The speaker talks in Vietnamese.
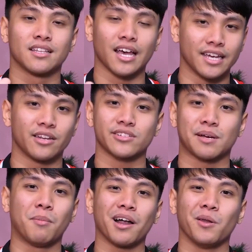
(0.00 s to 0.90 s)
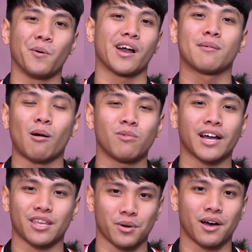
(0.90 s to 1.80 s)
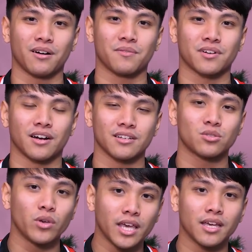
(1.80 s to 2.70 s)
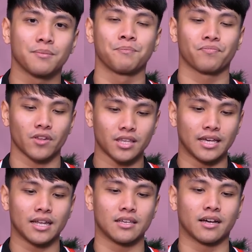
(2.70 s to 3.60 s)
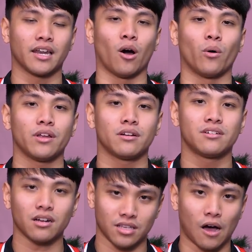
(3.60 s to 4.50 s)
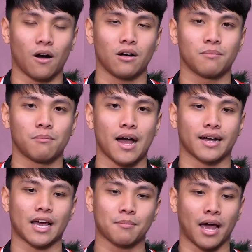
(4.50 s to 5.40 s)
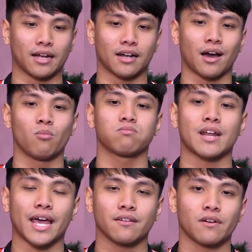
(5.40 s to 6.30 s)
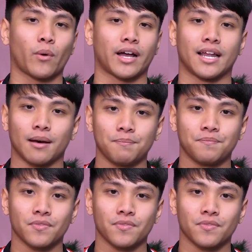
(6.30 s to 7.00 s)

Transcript: thì nó sẽ mất luôn cả cái bóng ở ngay chỗ đó. Đó, tuy nhiên đó chỉ là những cái lỗi rất nhỏ mà các bạn không đáng phải quan ngại lắm.